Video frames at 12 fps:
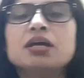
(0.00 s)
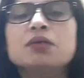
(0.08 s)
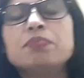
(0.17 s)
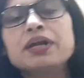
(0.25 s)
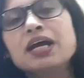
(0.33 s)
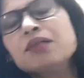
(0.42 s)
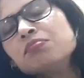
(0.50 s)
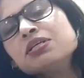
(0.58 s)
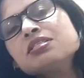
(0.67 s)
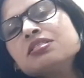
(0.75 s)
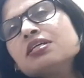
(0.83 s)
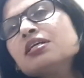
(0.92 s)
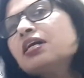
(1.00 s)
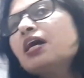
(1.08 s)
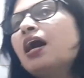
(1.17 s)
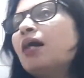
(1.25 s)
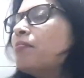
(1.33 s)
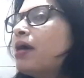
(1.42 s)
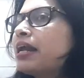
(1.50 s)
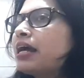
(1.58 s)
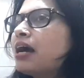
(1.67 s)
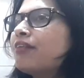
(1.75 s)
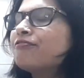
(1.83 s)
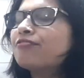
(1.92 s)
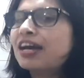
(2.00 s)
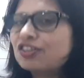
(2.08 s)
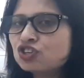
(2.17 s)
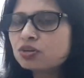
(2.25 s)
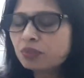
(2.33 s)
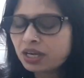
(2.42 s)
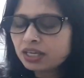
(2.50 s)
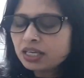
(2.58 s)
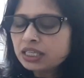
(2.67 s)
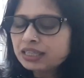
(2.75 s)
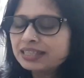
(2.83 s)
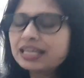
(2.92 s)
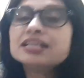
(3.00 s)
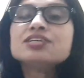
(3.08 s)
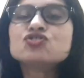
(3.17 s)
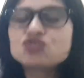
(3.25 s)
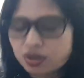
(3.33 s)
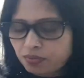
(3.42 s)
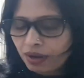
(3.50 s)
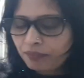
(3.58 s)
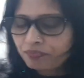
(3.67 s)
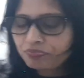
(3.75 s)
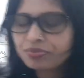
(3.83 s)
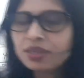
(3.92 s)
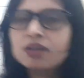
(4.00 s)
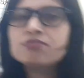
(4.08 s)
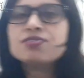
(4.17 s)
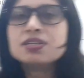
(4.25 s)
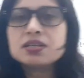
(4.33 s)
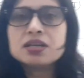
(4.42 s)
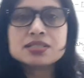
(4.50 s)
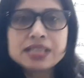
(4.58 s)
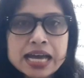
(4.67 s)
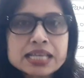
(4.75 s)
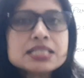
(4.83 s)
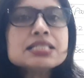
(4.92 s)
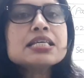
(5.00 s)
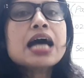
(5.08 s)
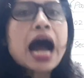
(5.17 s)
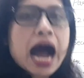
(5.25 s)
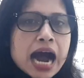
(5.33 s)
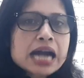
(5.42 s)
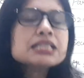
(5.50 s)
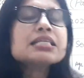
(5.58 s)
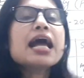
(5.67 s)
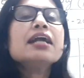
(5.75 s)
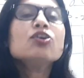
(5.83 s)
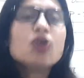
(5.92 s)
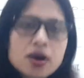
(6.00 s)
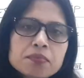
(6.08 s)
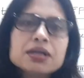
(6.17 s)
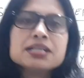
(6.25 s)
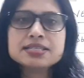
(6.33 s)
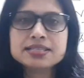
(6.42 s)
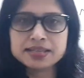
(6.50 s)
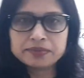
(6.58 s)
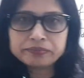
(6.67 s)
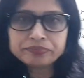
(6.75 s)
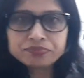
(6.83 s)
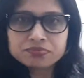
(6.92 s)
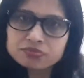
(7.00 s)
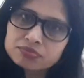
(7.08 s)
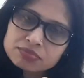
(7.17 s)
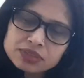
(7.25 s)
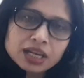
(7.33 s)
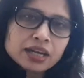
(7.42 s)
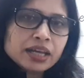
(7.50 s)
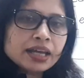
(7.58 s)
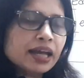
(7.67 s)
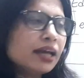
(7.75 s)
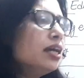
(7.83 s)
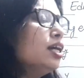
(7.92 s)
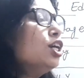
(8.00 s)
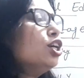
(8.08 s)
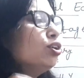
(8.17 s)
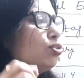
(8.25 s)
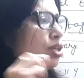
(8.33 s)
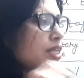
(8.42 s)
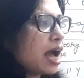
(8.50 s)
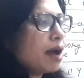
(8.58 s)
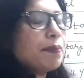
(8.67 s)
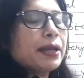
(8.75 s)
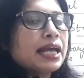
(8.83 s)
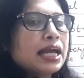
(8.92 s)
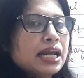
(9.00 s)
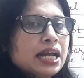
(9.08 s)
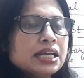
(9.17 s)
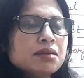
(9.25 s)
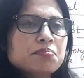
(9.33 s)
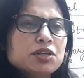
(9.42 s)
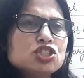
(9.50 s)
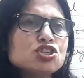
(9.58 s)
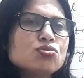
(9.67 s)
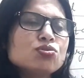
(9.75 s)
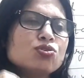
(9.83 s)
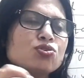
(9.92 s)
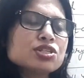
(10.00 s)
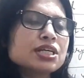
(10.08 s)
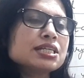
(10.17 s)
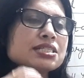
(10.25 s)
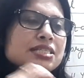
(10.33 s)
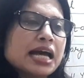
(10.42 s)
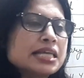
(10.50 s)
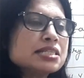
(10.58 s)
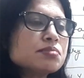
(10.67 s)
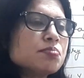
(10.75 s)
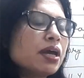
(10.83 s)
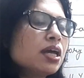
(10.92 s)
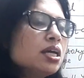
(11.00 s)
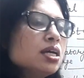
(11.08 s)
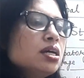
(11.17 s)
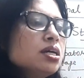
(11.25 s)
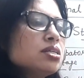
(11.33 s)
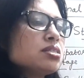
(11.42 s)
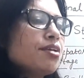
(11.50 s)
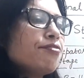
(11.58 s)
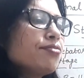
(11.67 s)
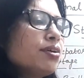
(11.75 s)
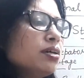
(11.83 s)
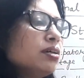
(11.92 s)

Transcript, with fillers: में नहीं पढ़ेगा मीन्स हमारे यहाँ फैशन में तीन स्ट्रीम है साइंस आर्ट्स एंड कॉमर्स ठीक है तो यहाँ पे कह रहा है कि बच्चे को हो सके साइंस में सिर्फ